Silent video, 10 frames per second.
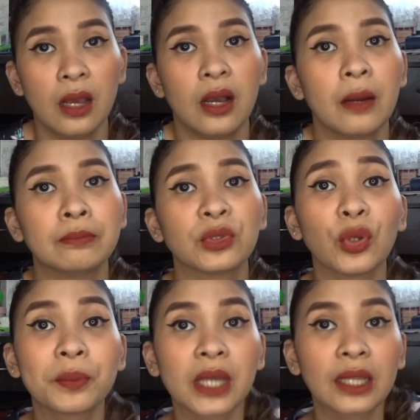um,
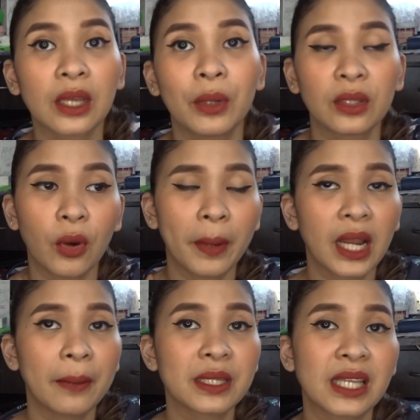soap sa katawan ko
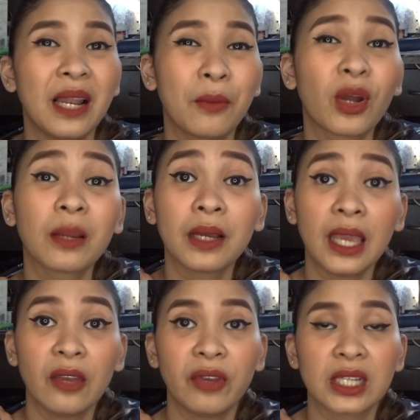para mas alam ko na mag
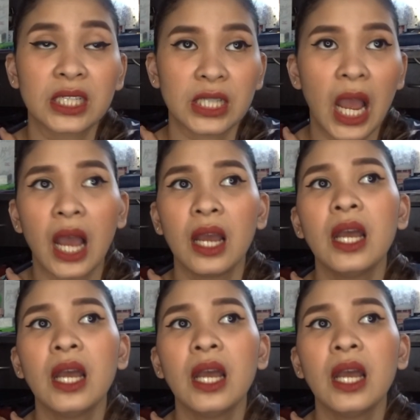effect siya.